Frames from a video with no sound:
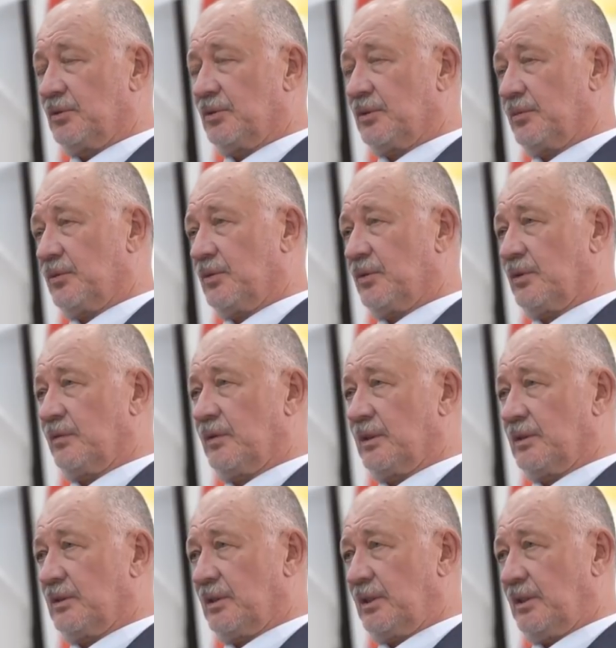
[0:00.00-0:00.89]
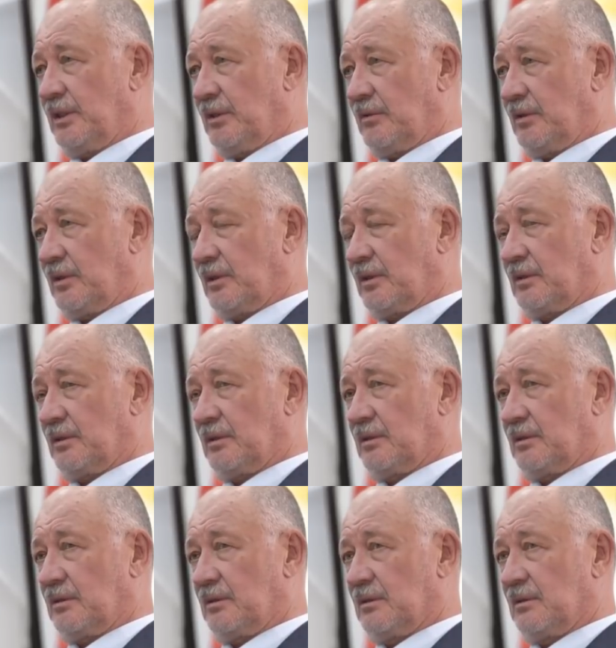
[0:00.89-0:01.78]
Очень много у нас заявок
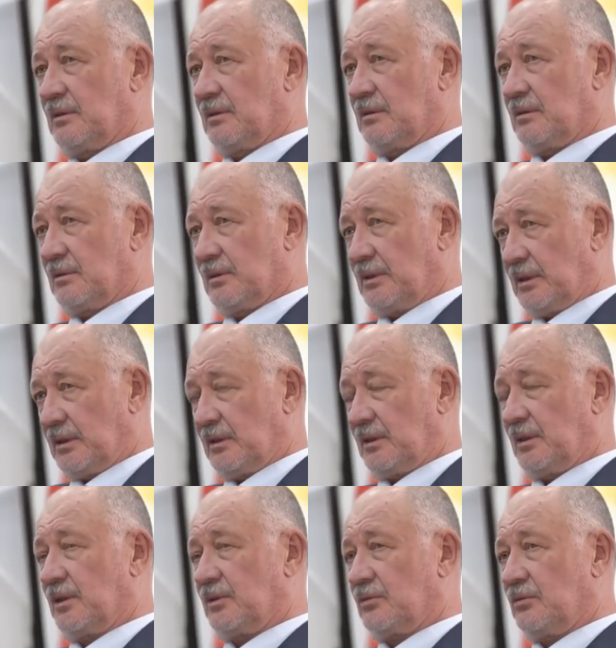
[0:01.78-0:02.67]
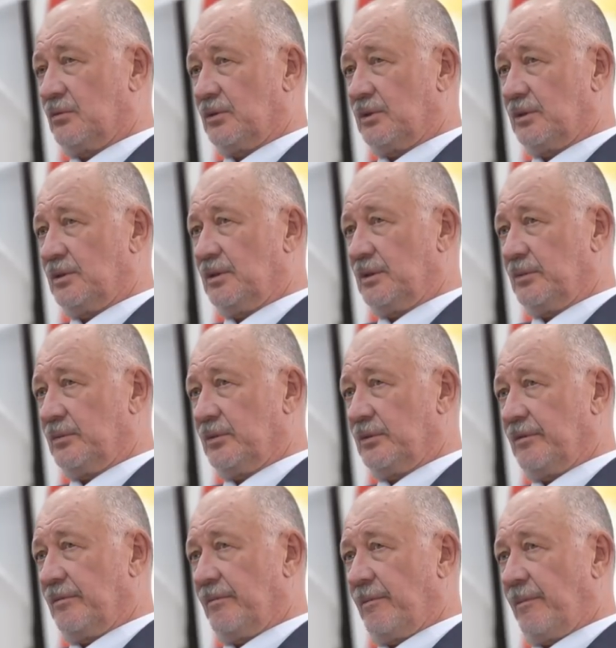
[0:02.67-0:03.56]
э, на городскую систему,